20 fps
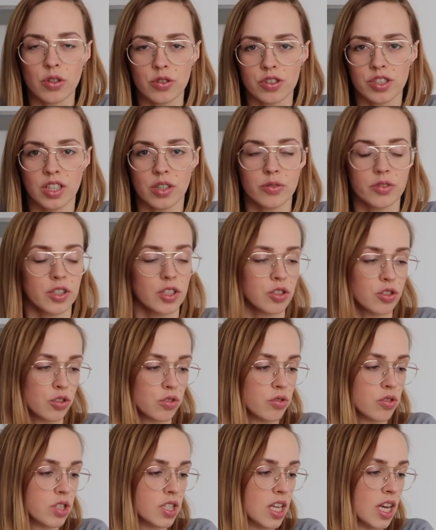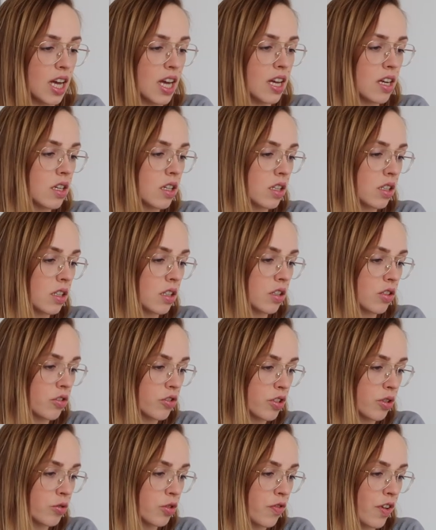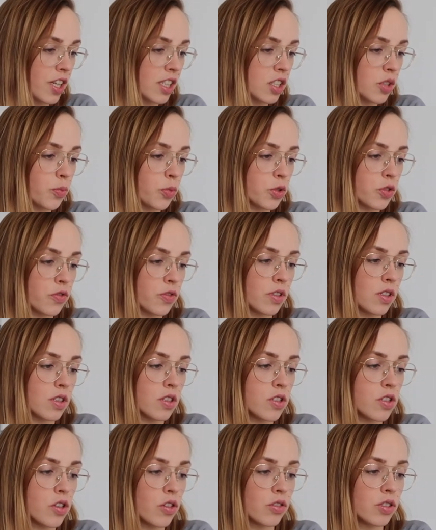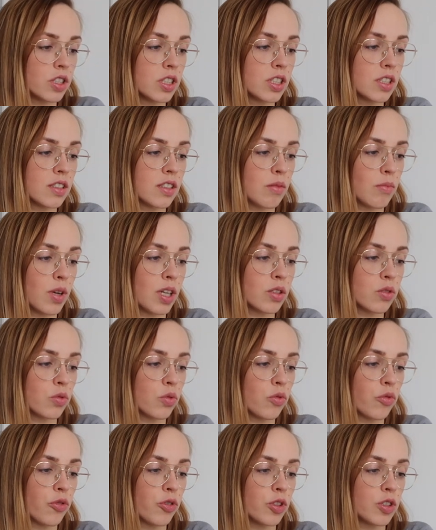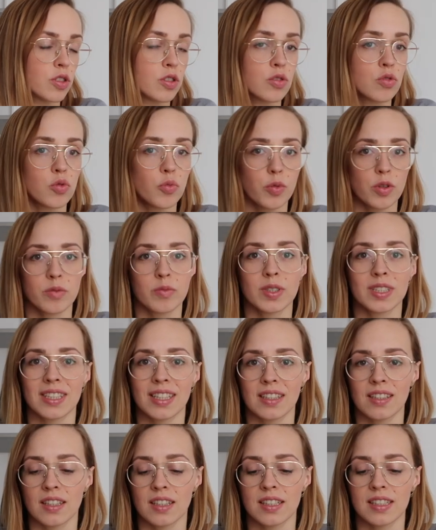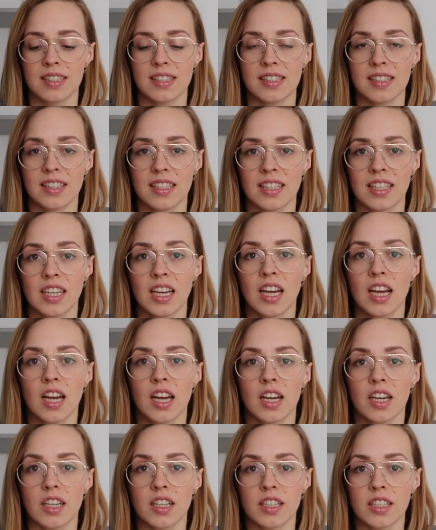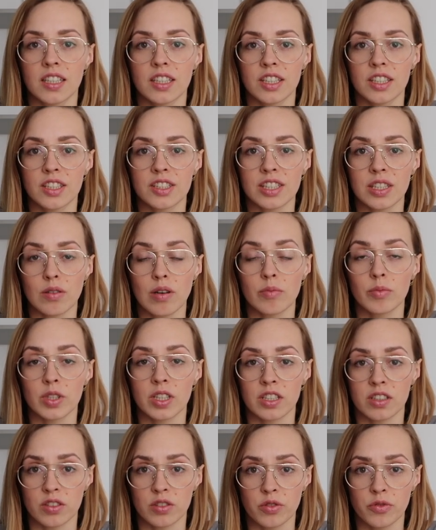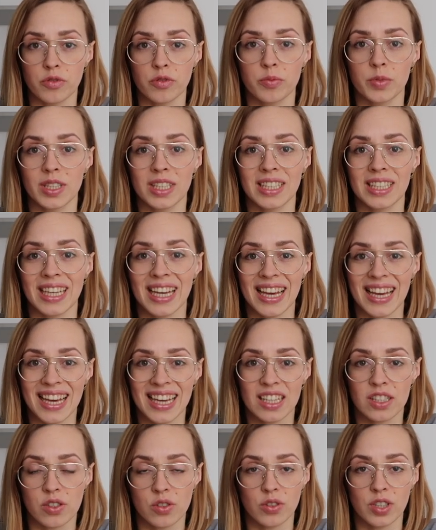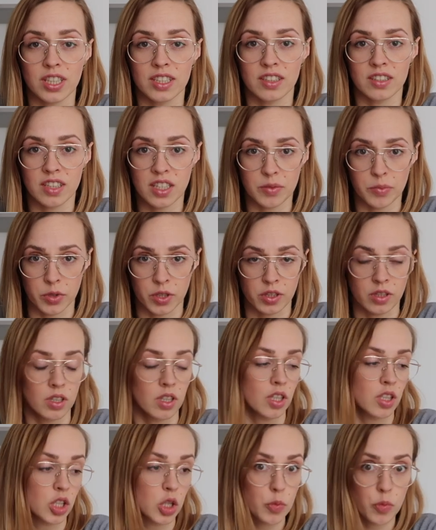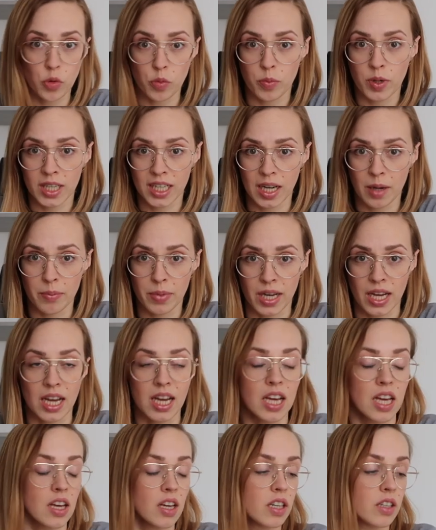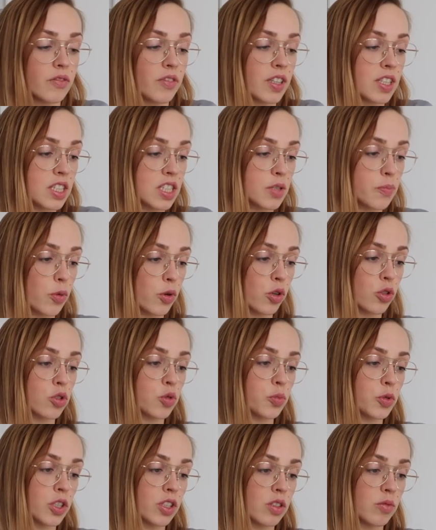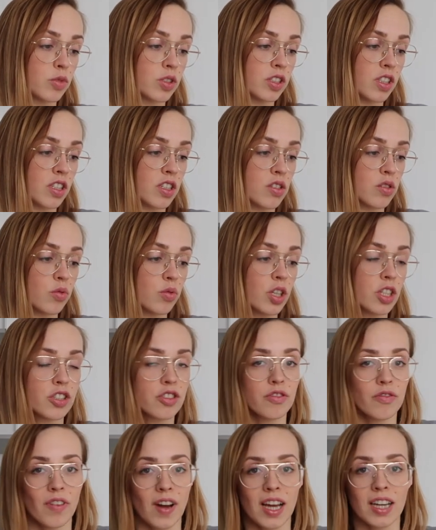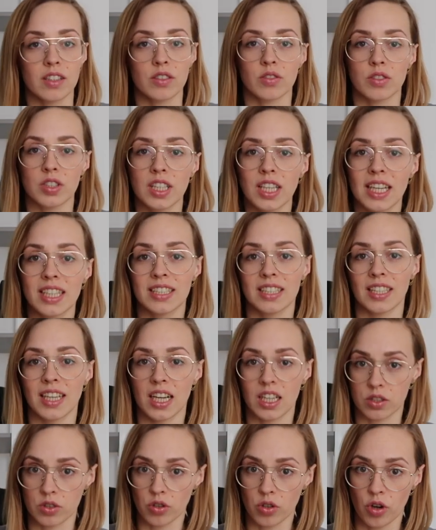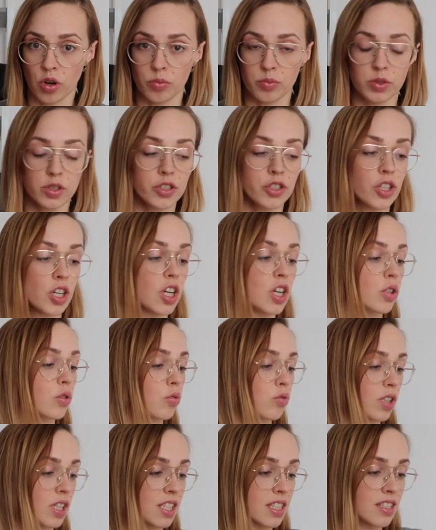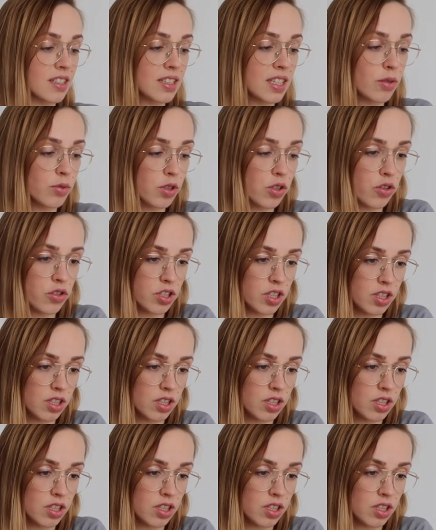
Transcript: rozdział w tej książce, rozdział czwarty, poświęcony tematów suplementacji ciałami ketonowymi egzogennymi, typu BHB. Więc sporo osób się tym interesuje, czy warto, kiedy, jak to robić. Tutaj jest cały